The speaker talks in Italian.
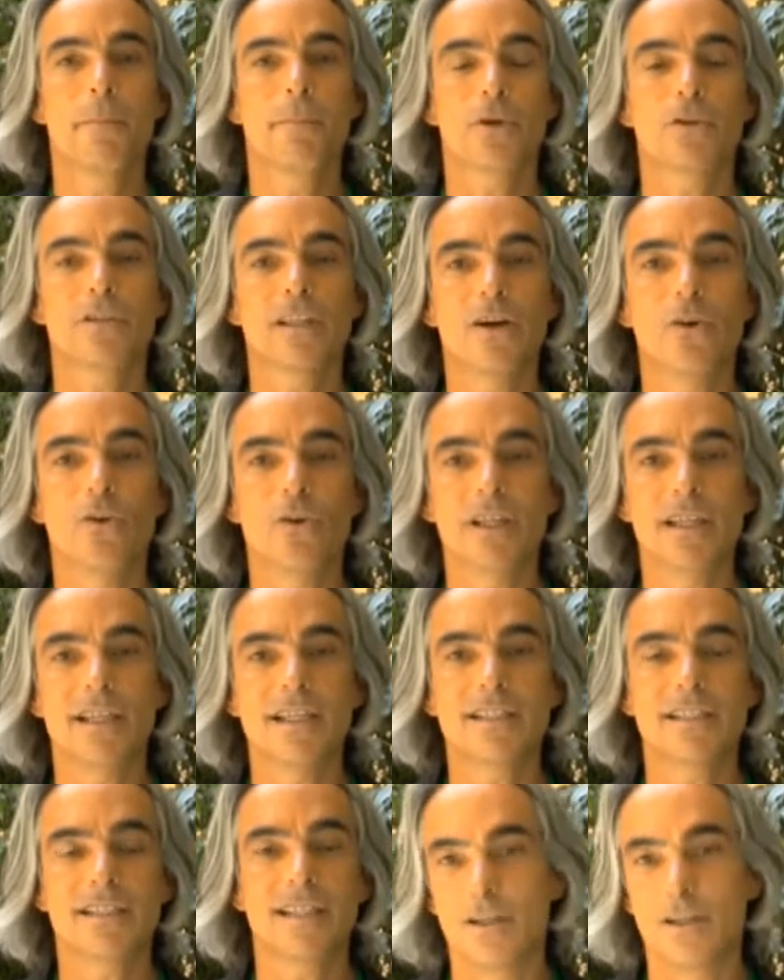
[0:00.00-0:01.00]

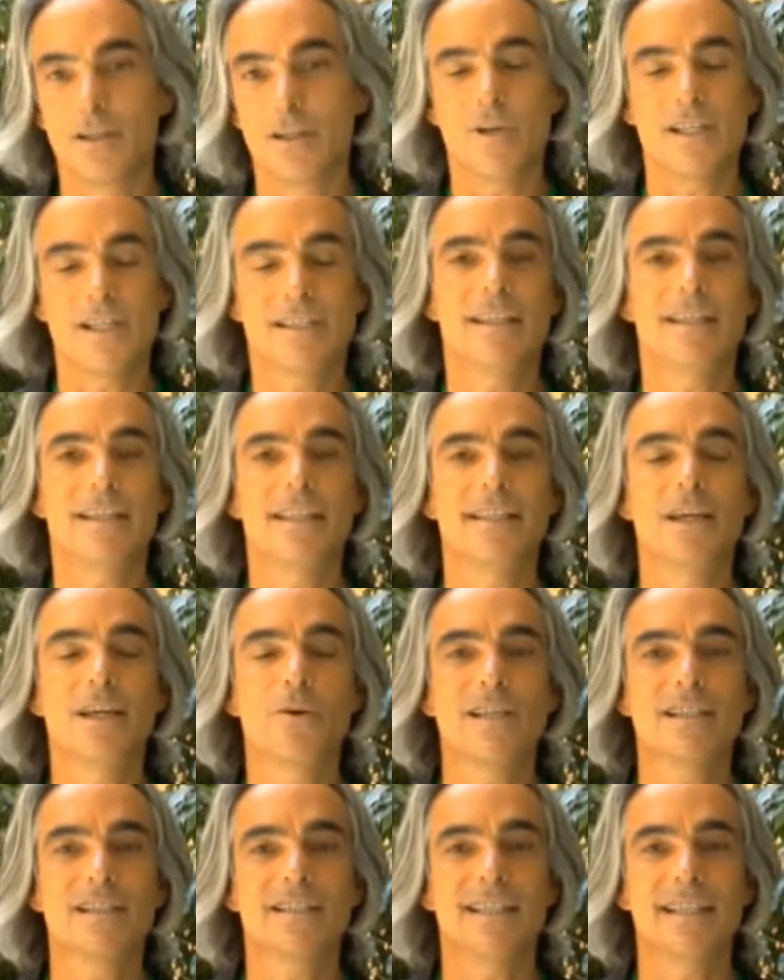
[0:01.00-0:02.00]
protagonista di questa, di
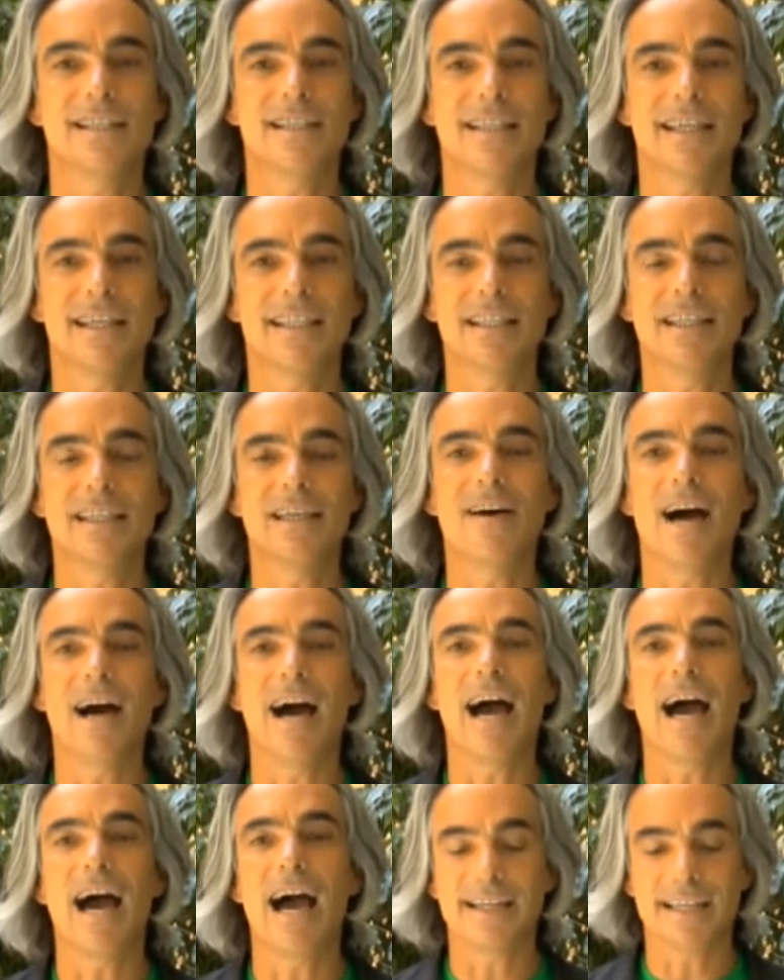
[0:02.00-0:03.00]
questa
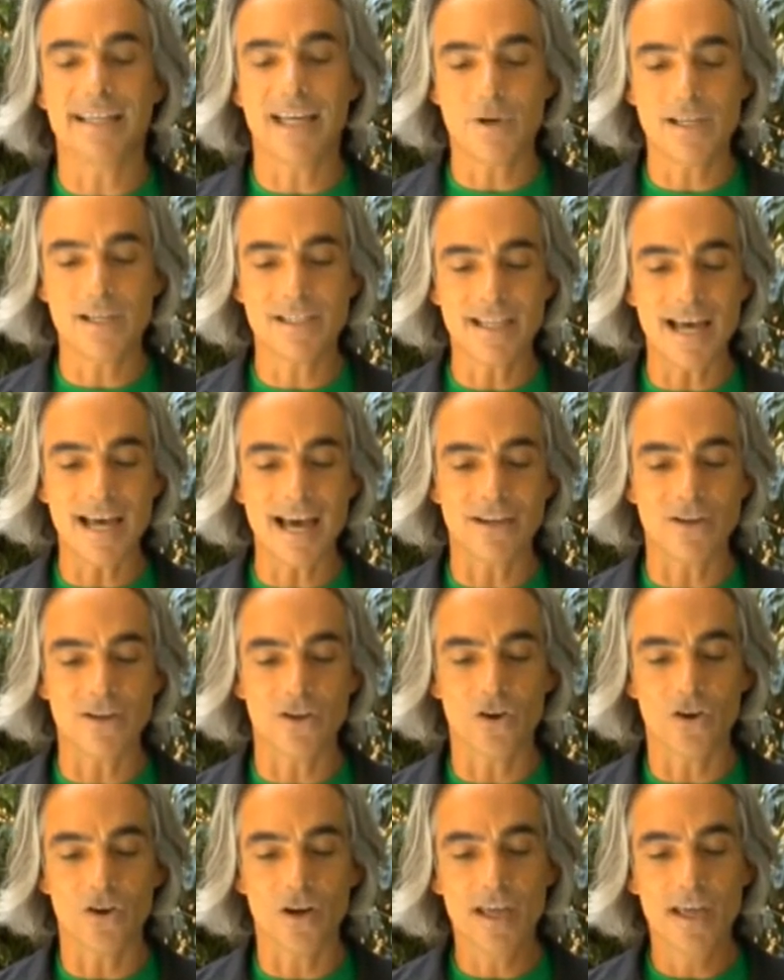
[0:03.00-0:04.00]
iniziativa anche
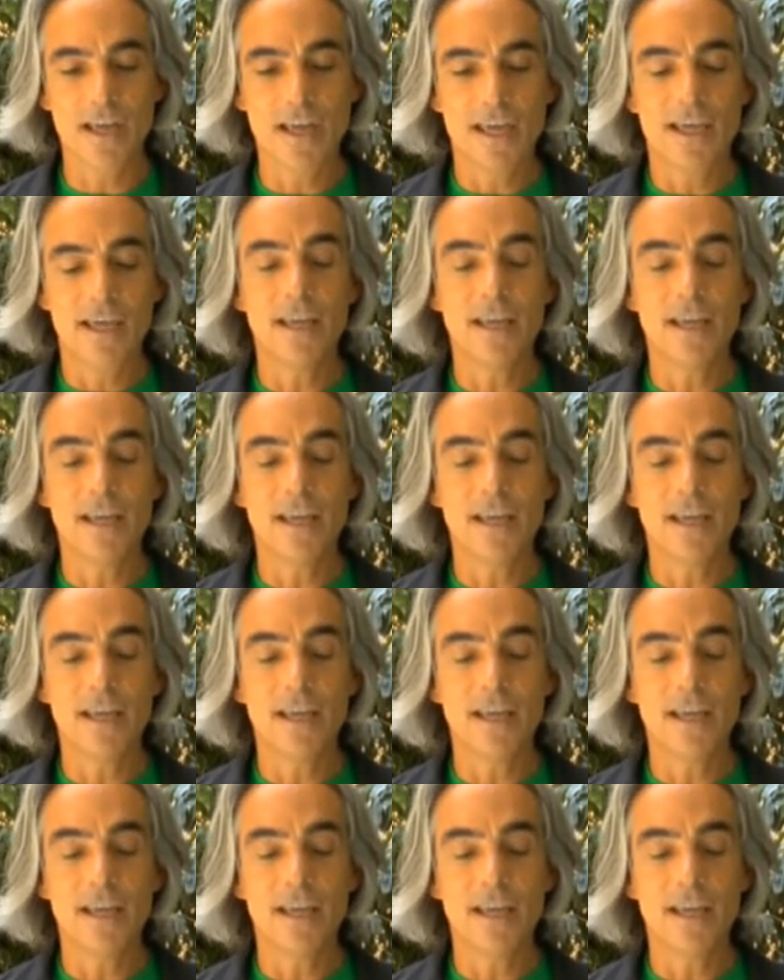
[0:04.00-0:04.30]
quest'anno,